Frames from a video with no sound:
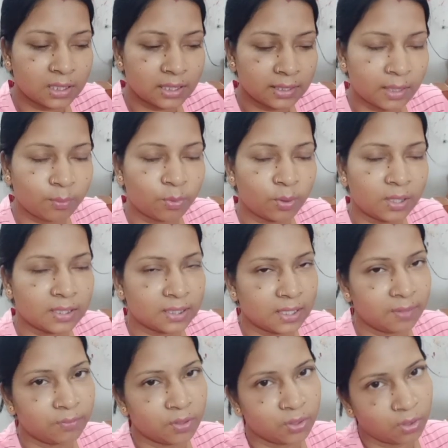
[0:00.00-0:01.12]
চিন্তায় মরে
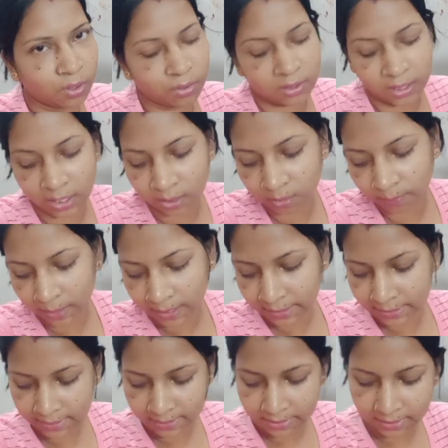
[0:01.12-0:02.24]
যাচ্ছিলাম তো চলো যাই হোক বাড়ি
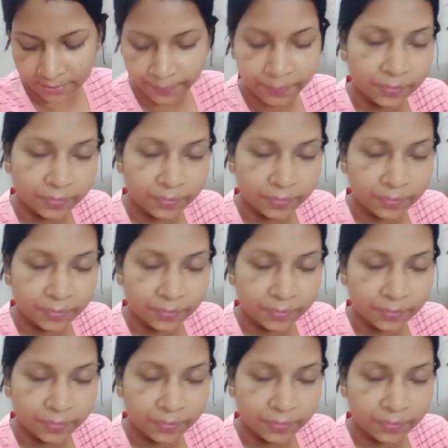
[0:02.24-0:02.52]
এসেছে